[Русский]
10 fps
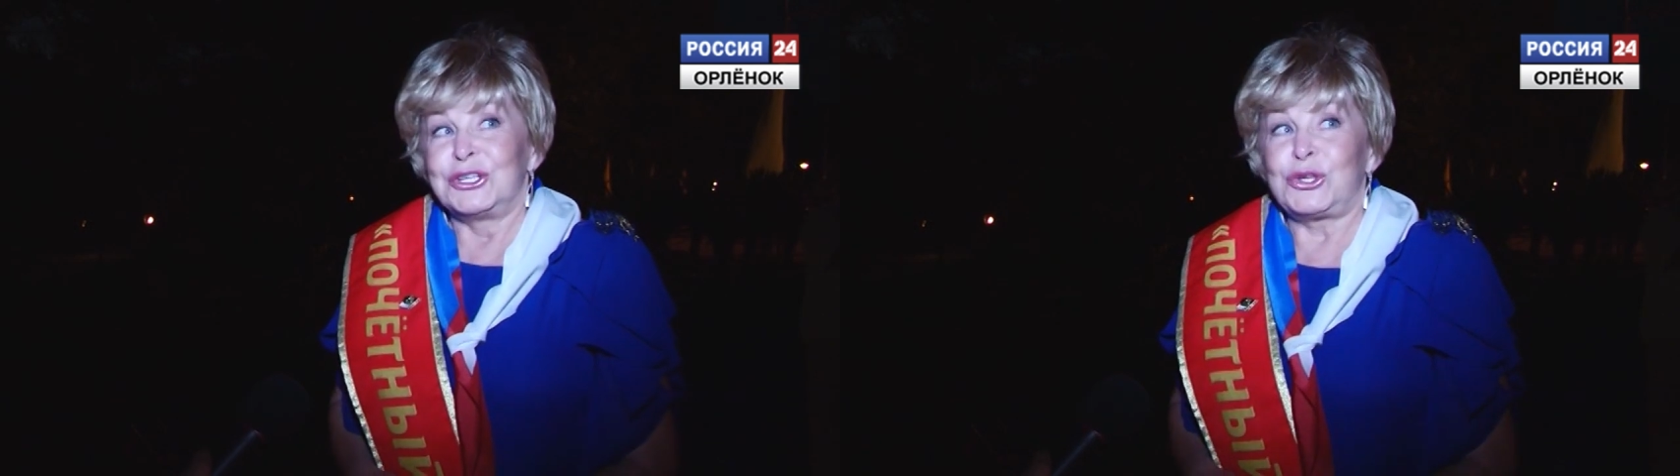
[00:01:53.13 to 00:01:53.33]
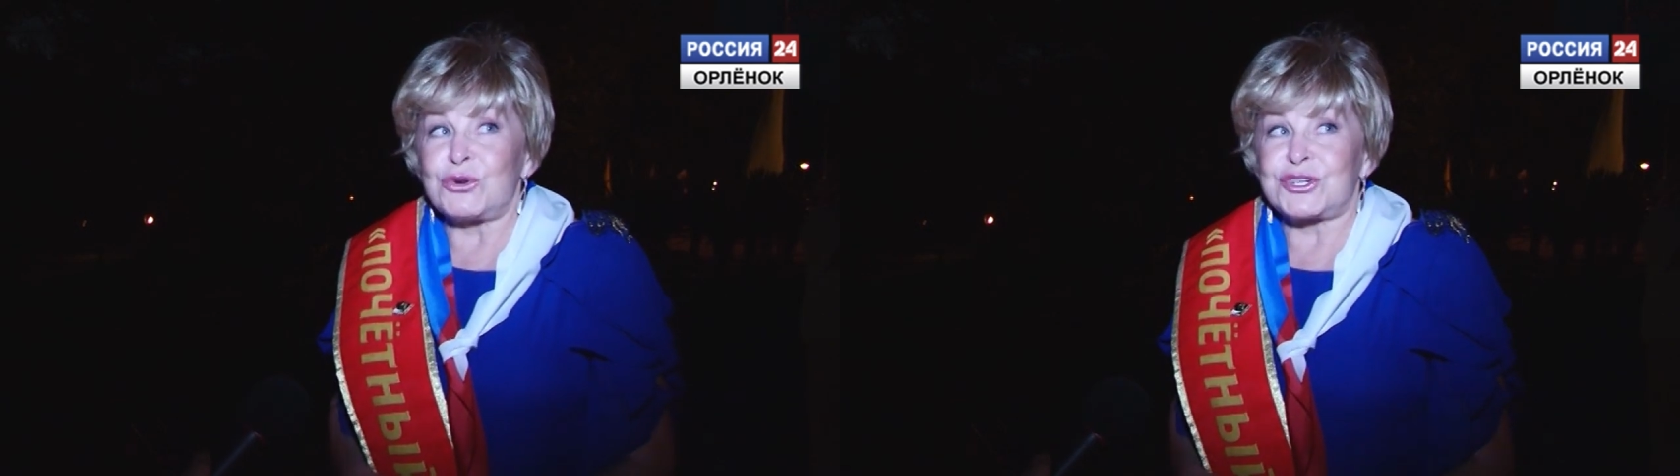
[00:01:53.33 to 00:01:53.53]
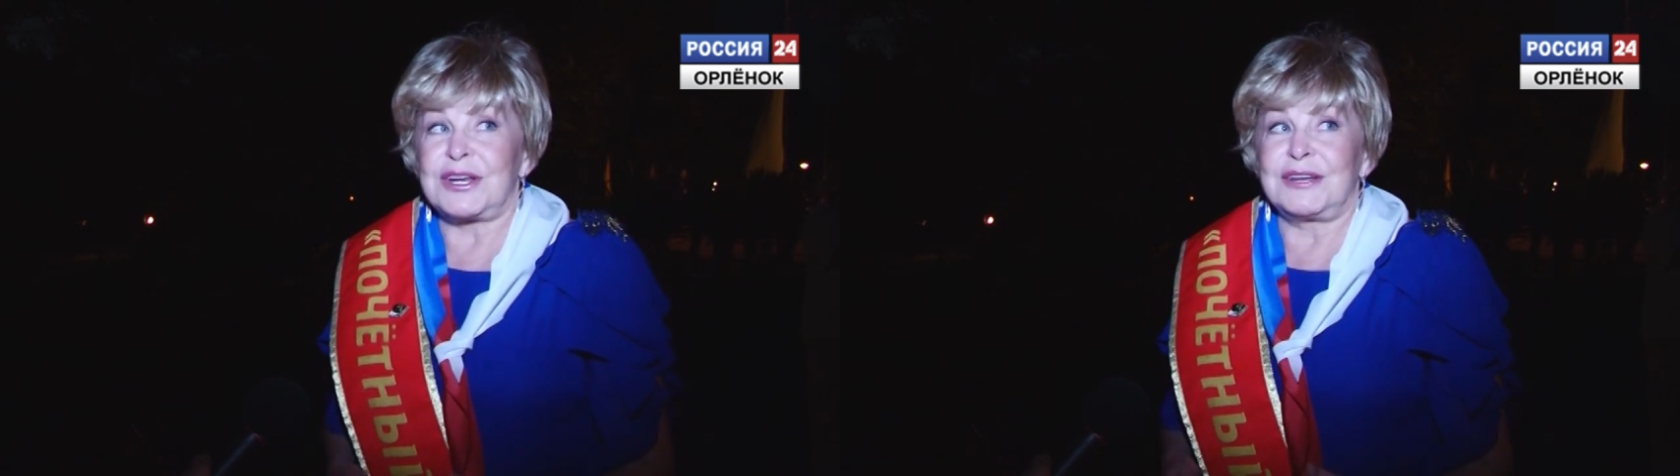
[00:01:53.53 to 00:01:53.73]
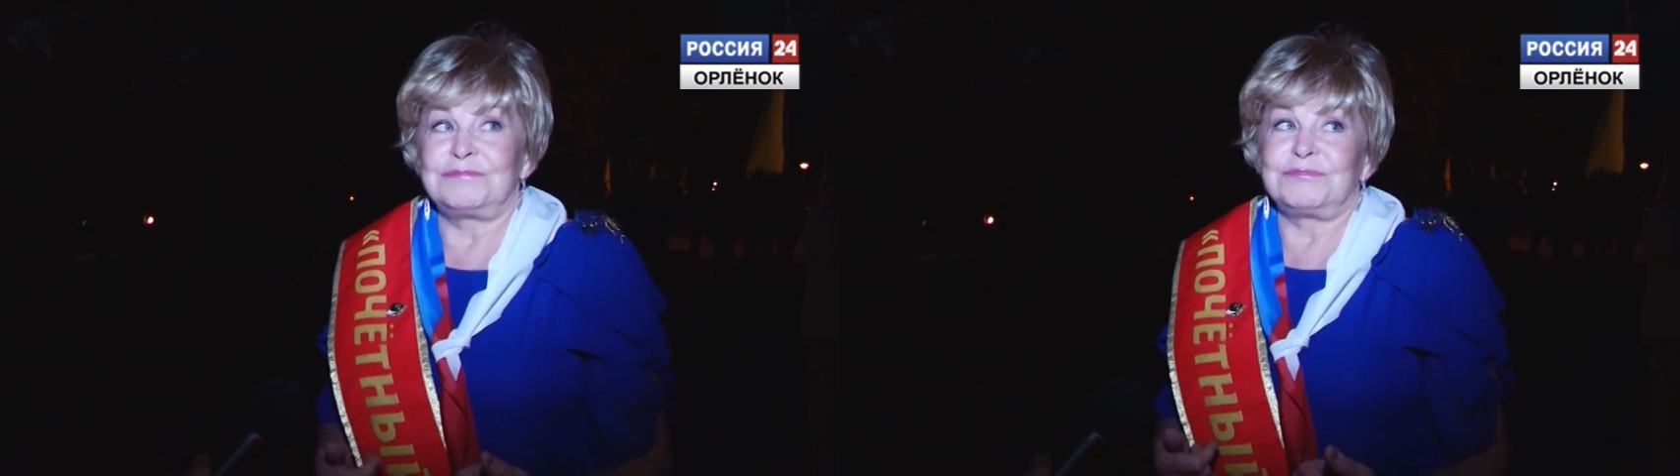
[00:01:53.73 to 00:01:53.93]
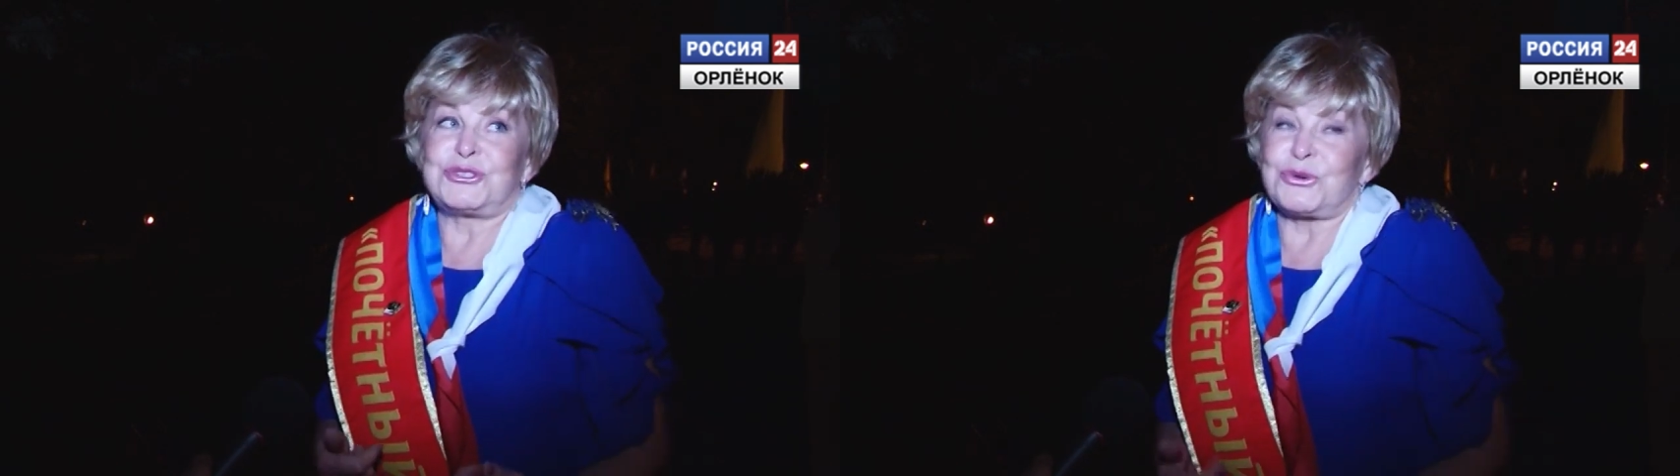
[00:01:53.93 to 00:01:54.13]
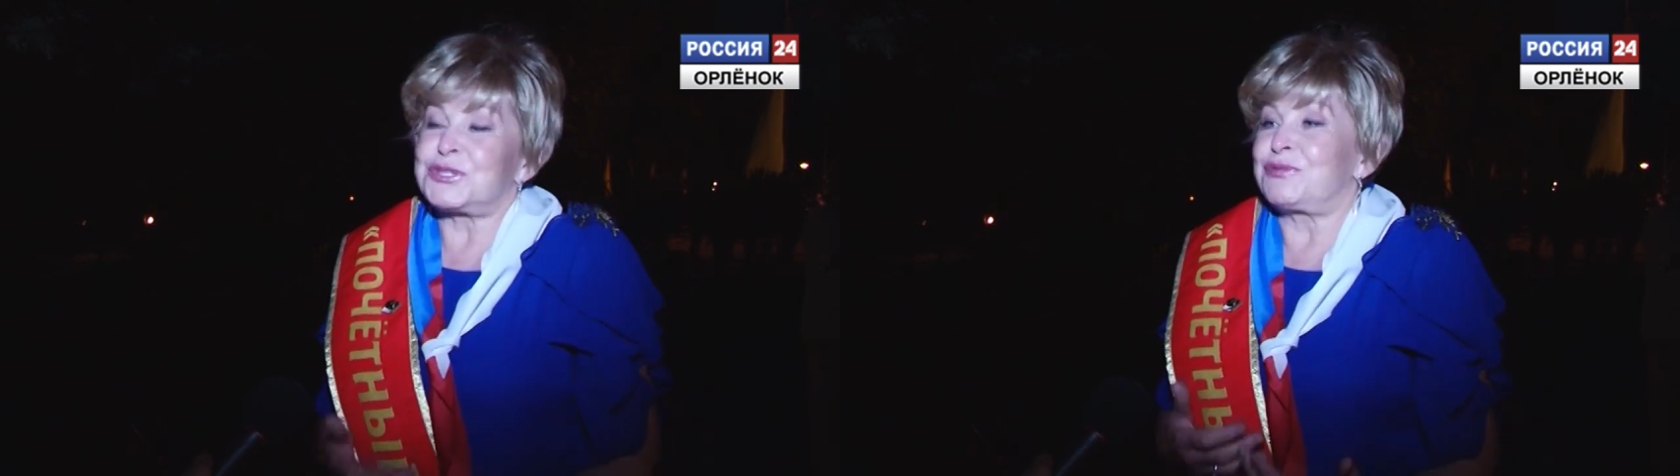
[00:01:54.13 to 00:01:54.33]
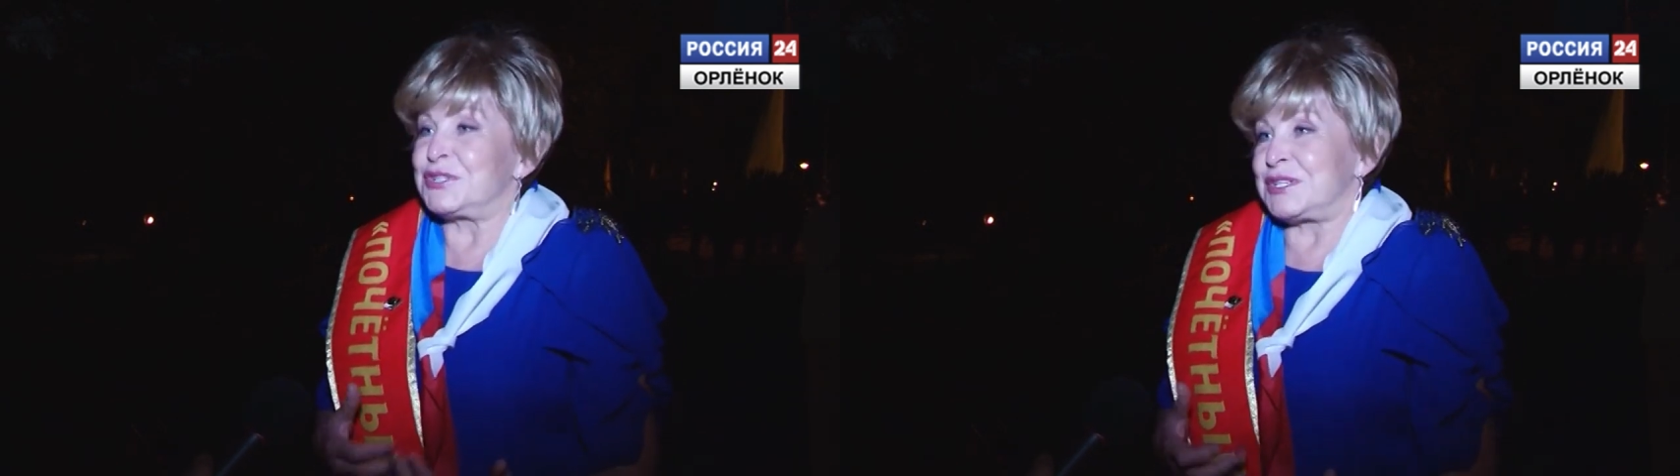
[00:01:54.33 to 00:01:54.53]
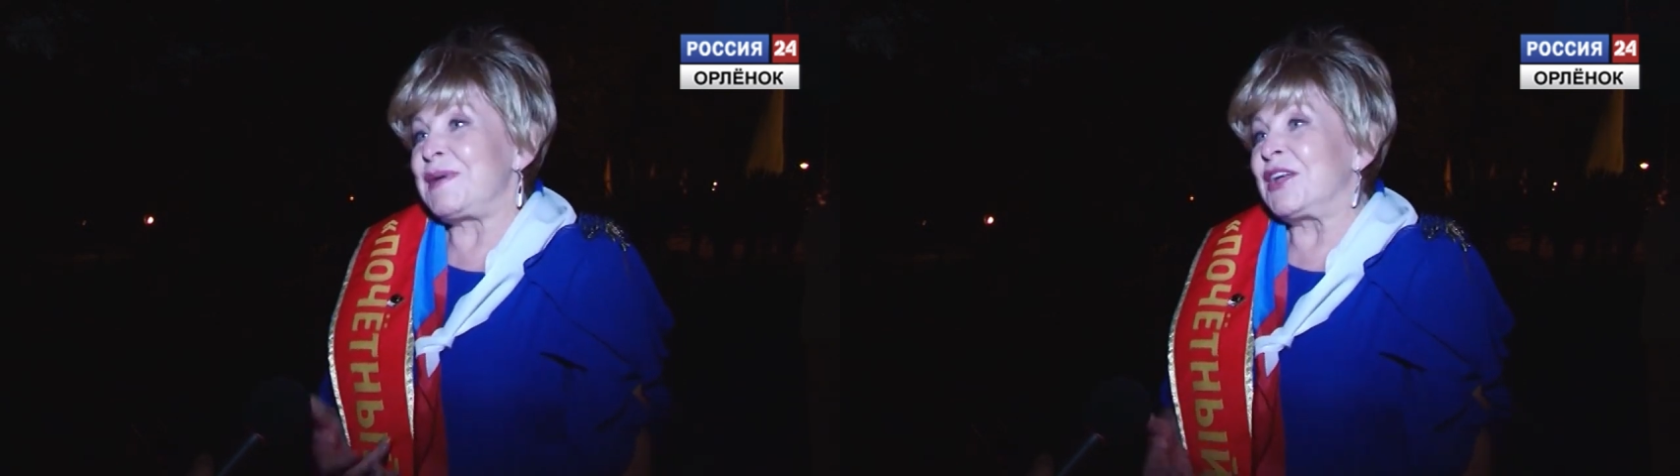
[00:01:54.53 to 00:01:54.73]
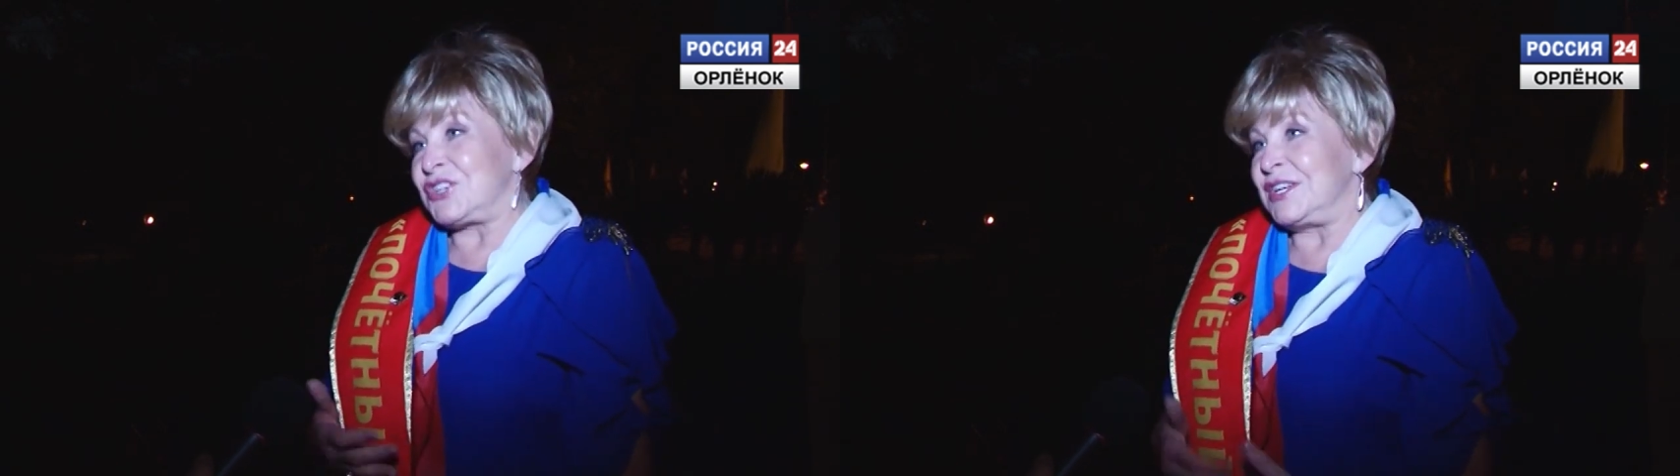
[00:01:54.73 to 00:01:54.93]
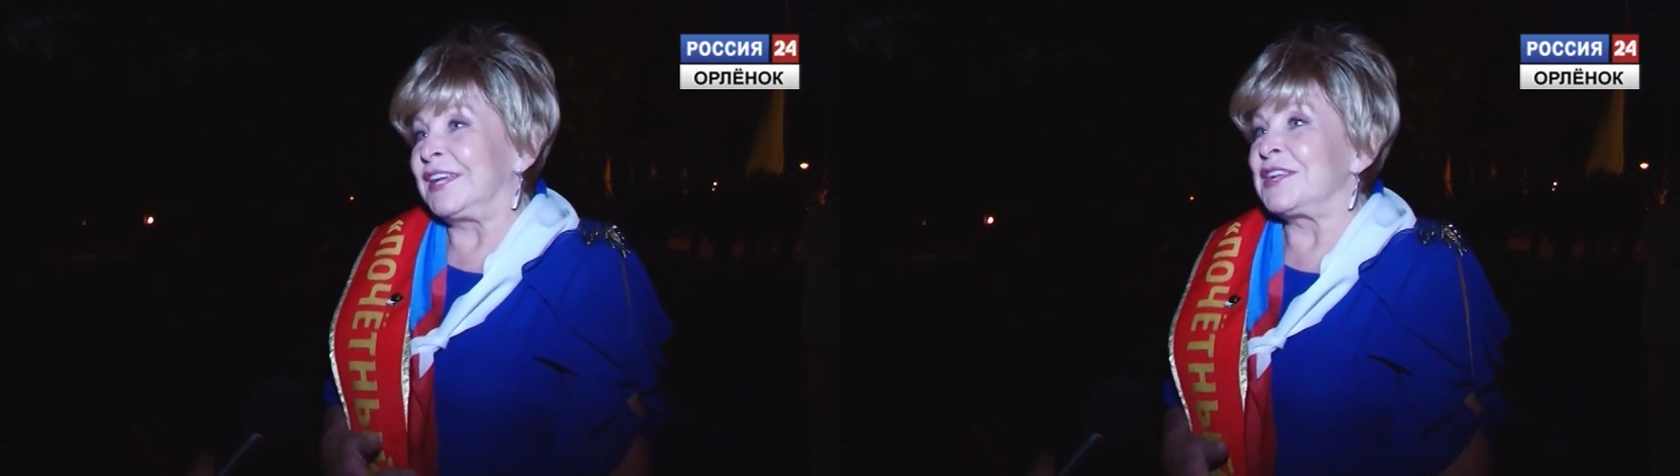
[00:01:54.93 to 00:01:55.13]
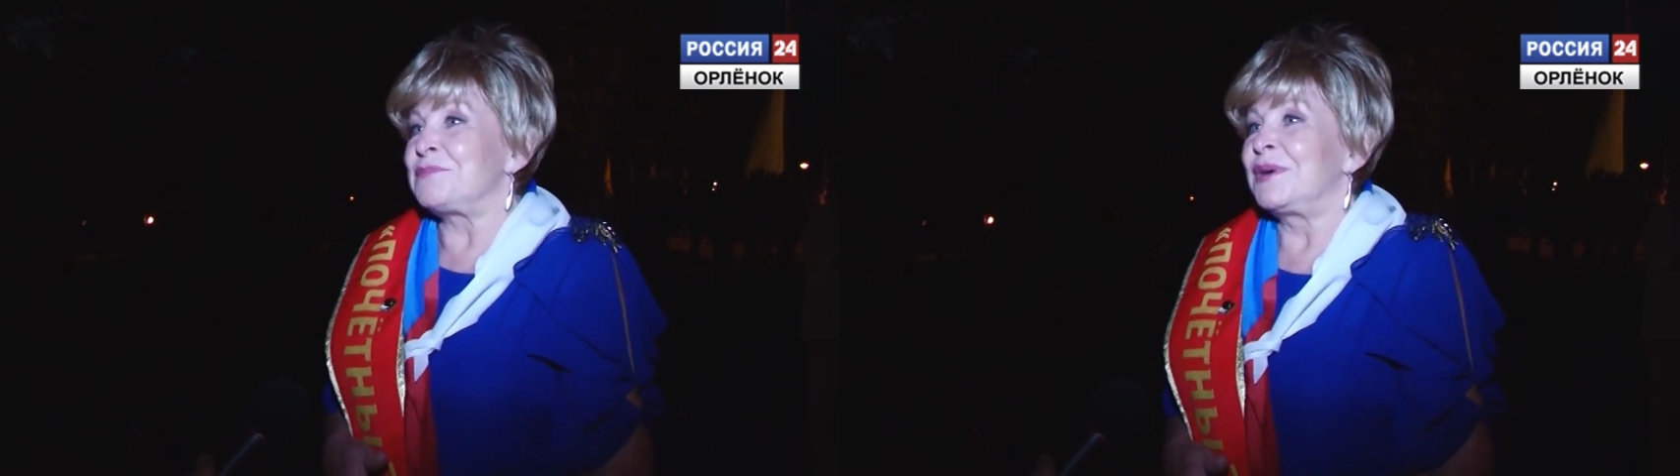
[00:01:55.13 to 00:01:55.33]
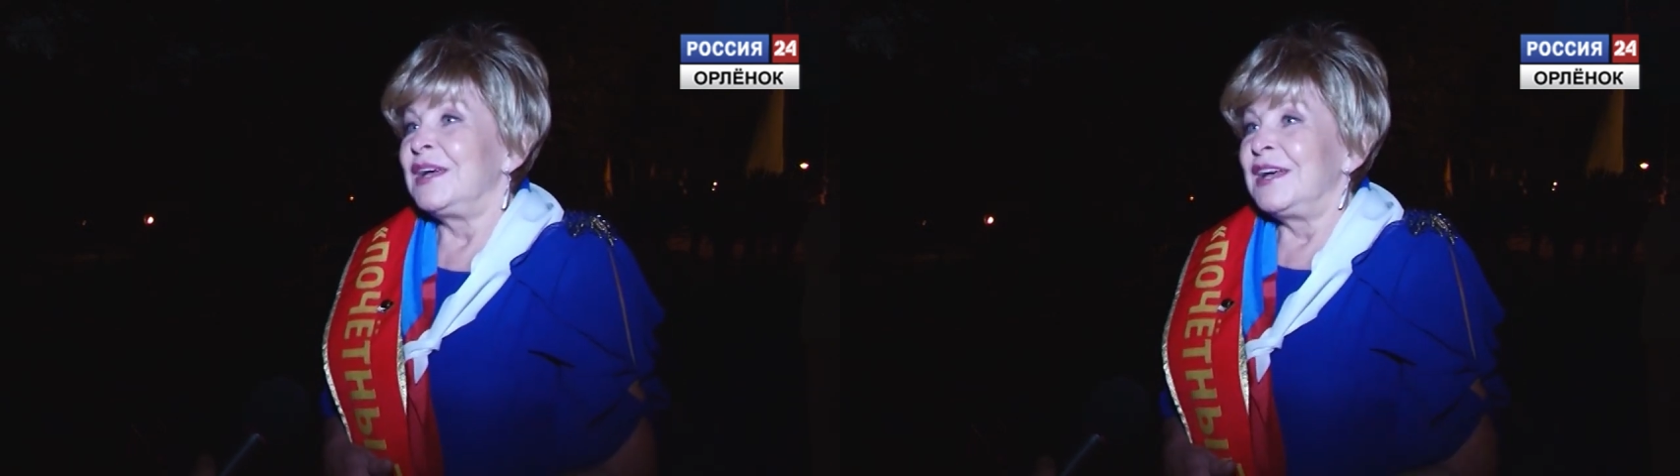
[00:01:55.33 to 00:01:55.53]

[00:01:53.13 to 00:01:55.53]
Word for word: тоже чувствую себя членом